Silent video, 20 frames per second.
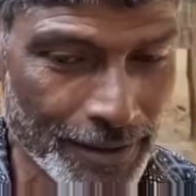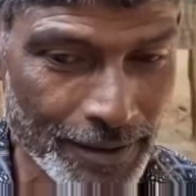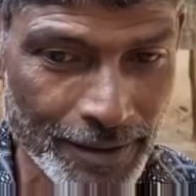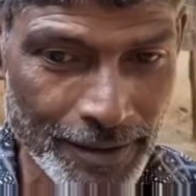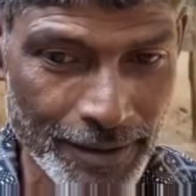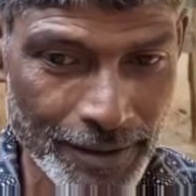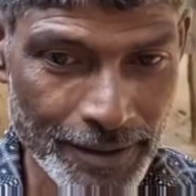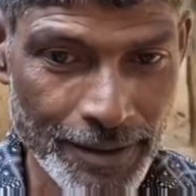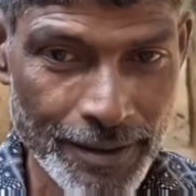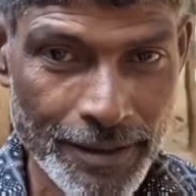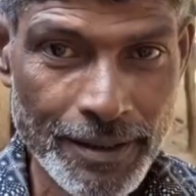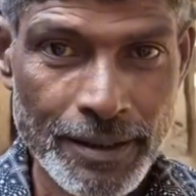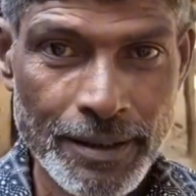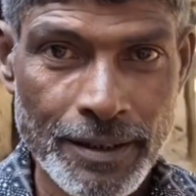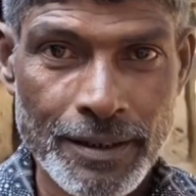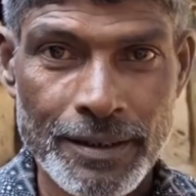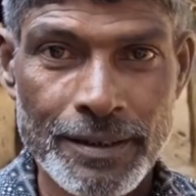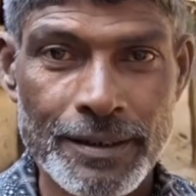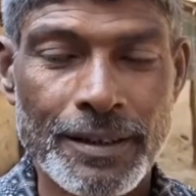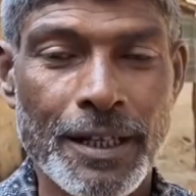সন্তানদের
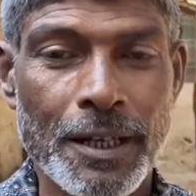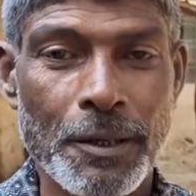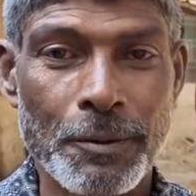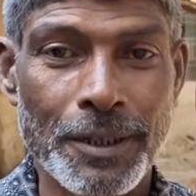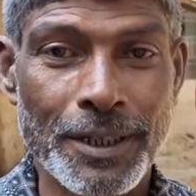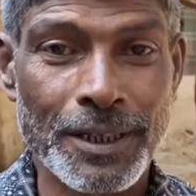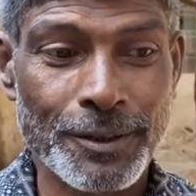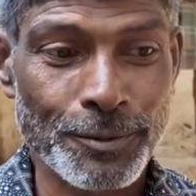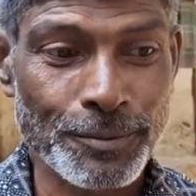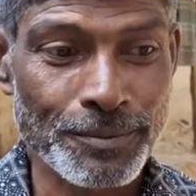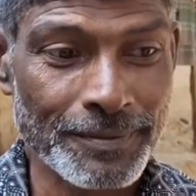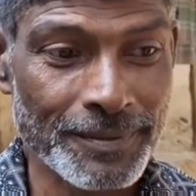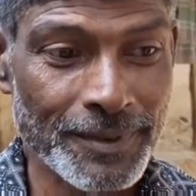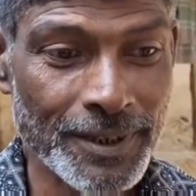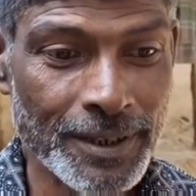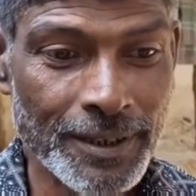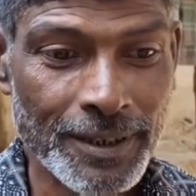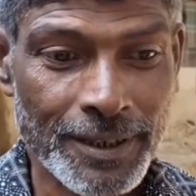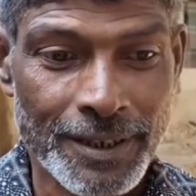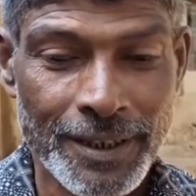লেখাপড়া চালিয়ে যাওয়া
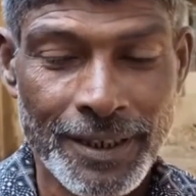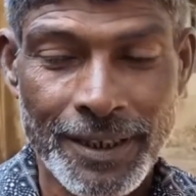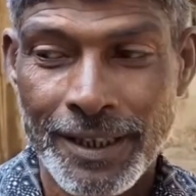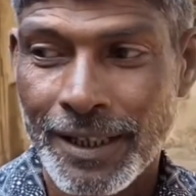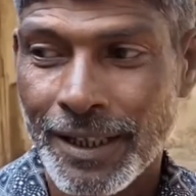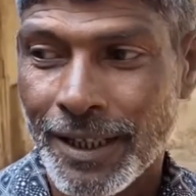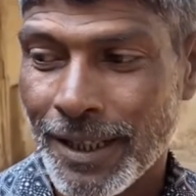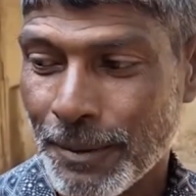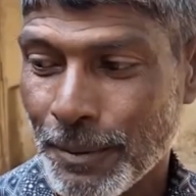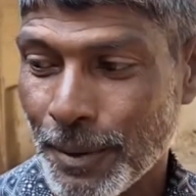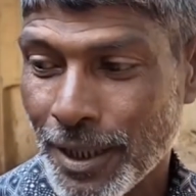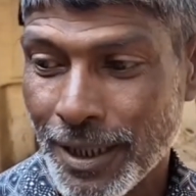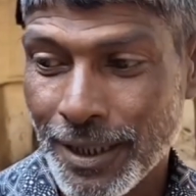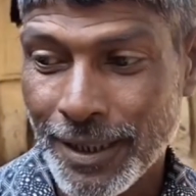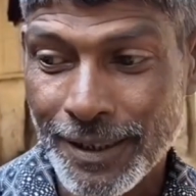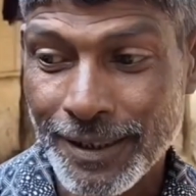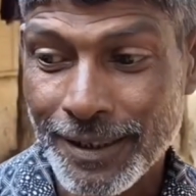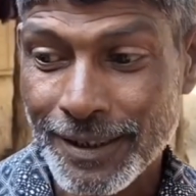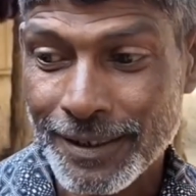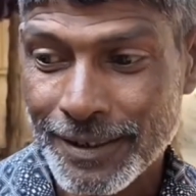আমার জন্য অনেক
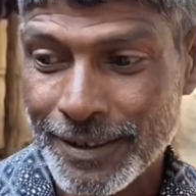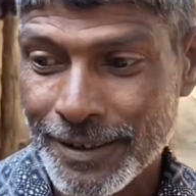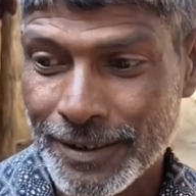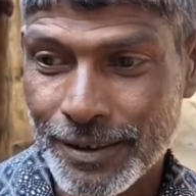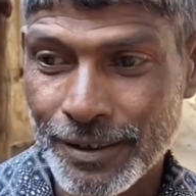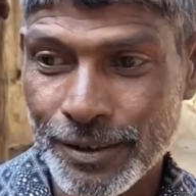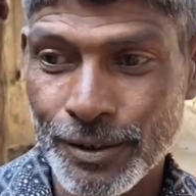কষ্টকর